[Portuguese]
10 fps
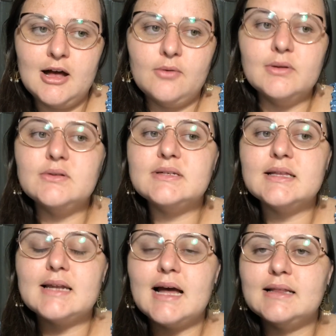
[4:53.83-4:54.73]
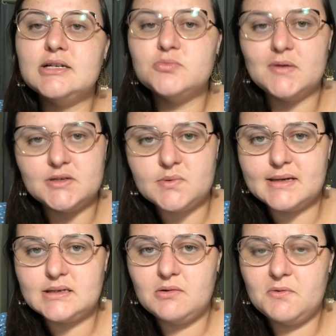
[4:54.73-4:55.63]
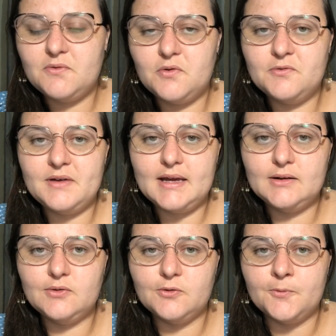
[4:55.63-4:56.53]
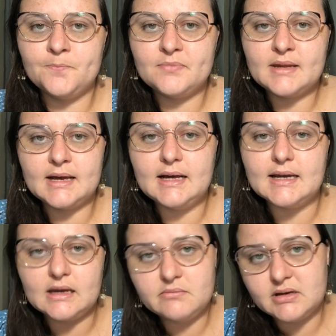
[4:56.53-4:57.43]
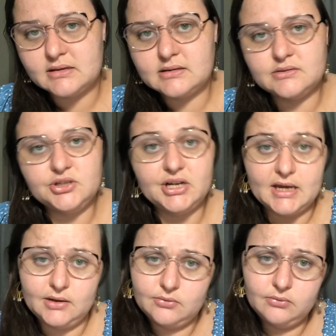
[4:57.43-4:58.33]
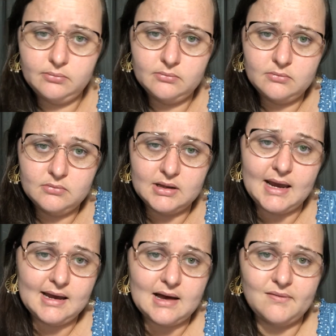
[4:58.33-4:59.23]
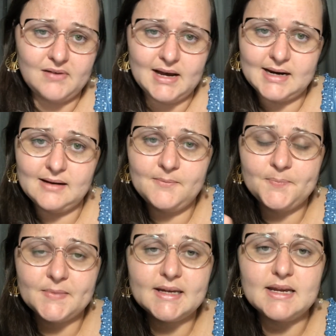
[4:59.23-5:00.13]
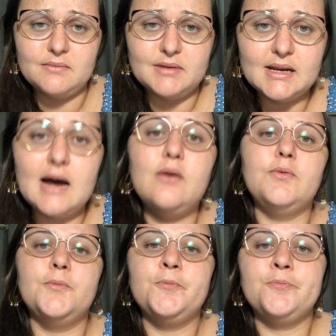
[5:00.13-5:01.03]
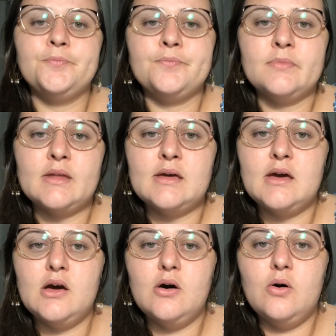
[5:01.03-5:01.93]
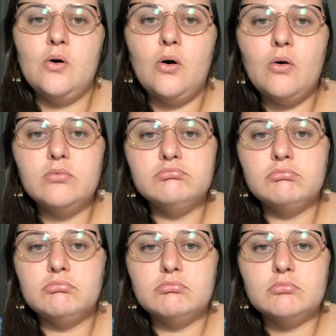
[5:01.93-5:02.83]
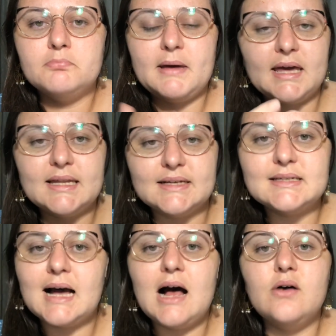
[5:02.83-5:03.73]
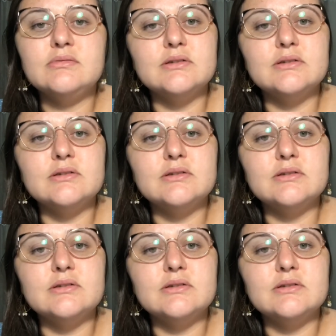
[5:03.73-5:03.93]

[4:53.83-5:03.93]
Quando se trata de uma situação envolvendo crimes, direito, né, a vara criminal, ou pequenas causas,